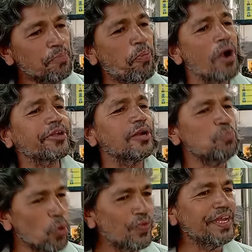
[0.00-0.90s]

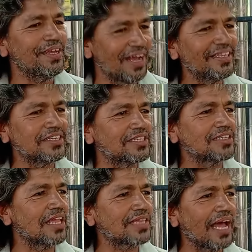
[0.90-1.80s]
இம்பார்ட்டன்ட் மூவி தட்ஸ்
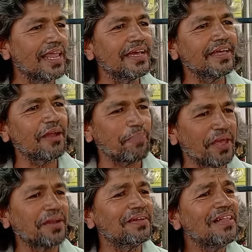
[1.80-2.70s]
அட் த தலைங்கிற
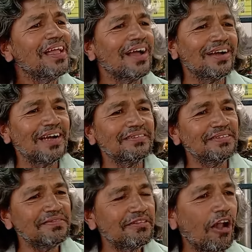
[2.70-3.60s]
பேர் ஆமாம் சார்
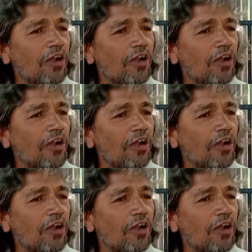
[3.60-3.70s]
இப்போ